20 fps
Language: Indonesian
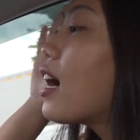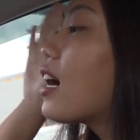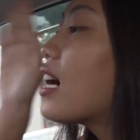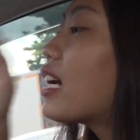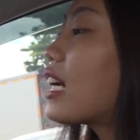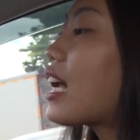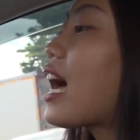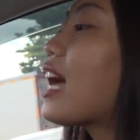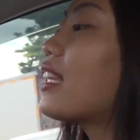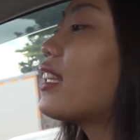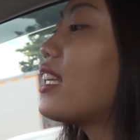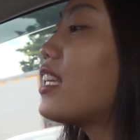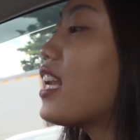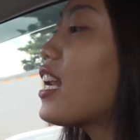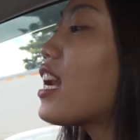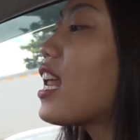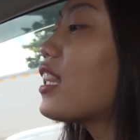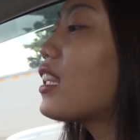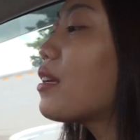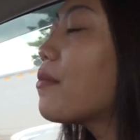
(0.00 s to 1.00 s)

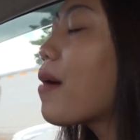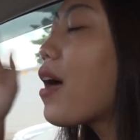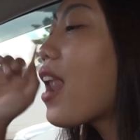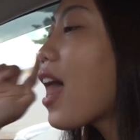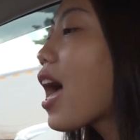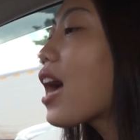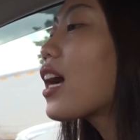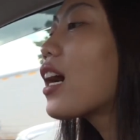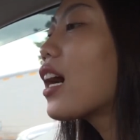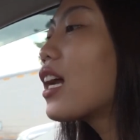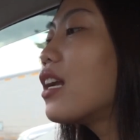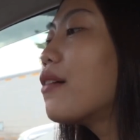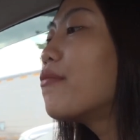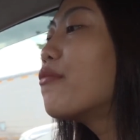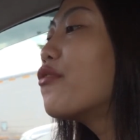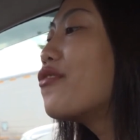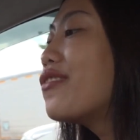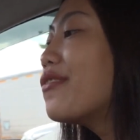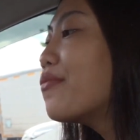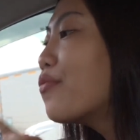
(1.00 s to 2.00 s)
ngerekatinya nanti malah ke
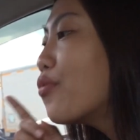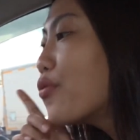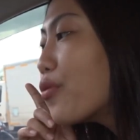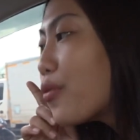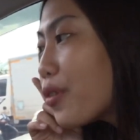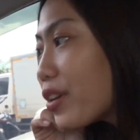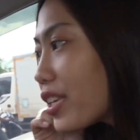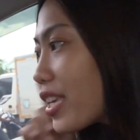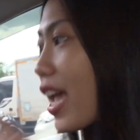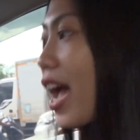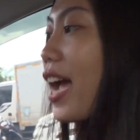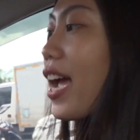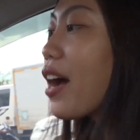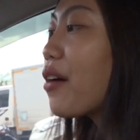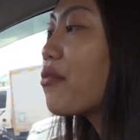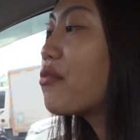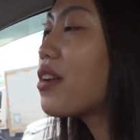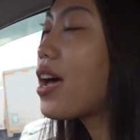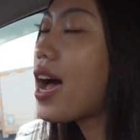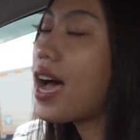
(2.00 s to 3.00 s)
debu-debunya
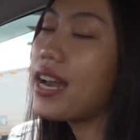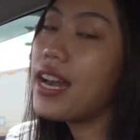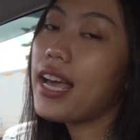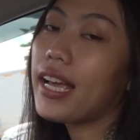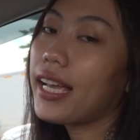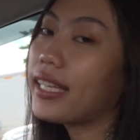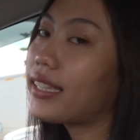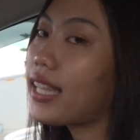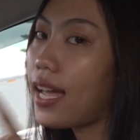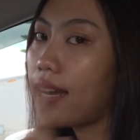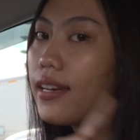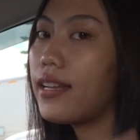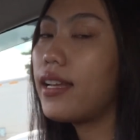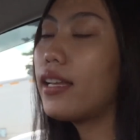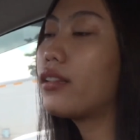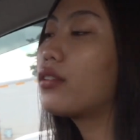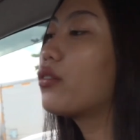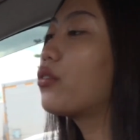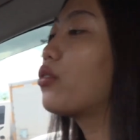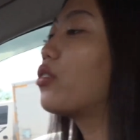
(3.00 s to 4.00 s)
yang udah ada kayak
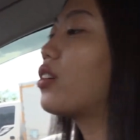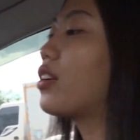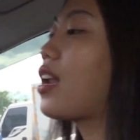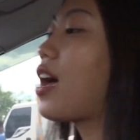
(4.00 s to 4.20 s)
tadi gitu